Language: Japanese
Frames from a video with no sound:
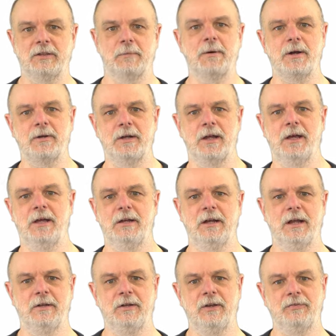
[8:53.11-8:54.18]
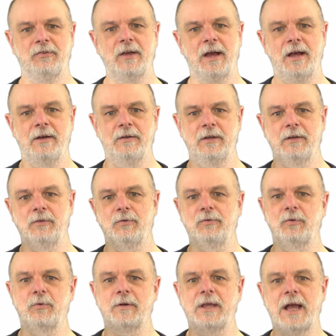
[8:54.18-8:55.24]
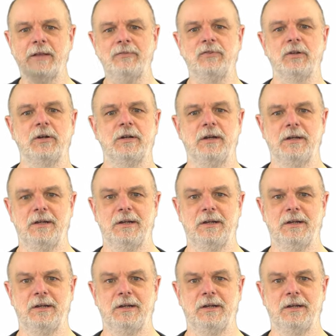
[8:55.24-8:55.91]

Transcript: たまるななんですが、えっと、そのキャンセル